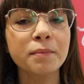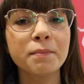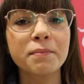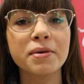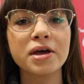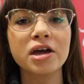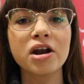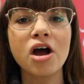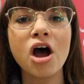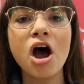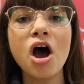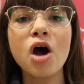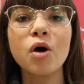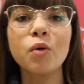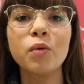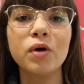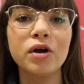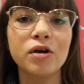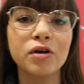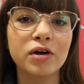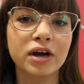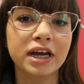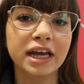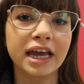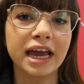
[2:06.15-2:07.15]
però
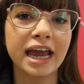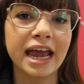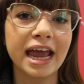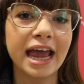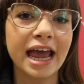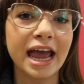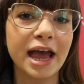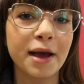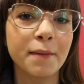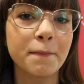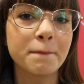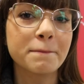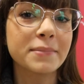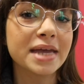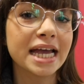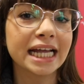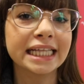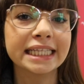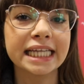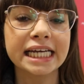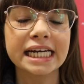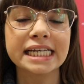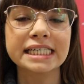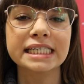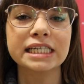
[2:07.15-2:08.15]
quello che mi ha
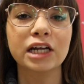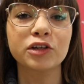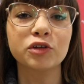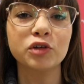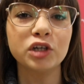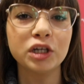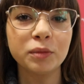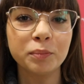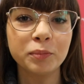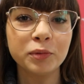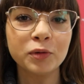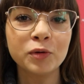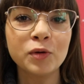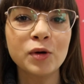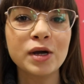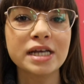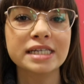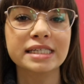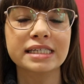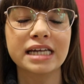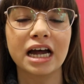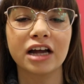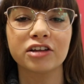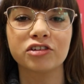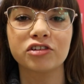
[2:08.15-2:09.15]
interessato di più è
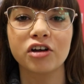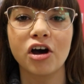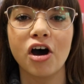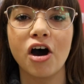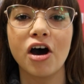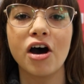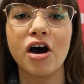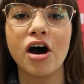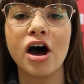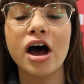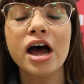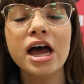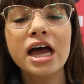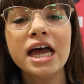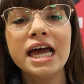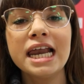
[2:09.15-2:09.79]
stato